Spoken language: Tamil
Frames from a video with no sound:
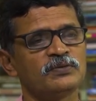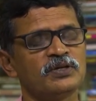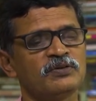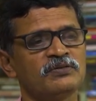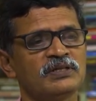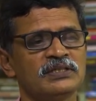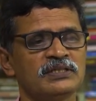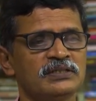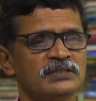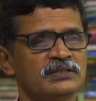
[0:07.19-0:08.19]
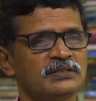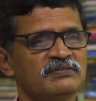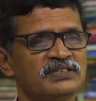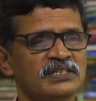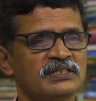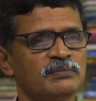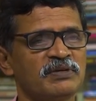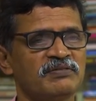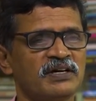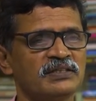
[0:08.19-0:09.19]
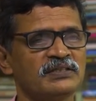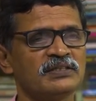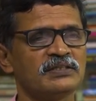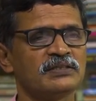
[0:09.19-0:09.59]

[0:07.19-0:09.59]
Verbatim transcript: உணவு வந்து விஷத்தன்மை வாய்ந்து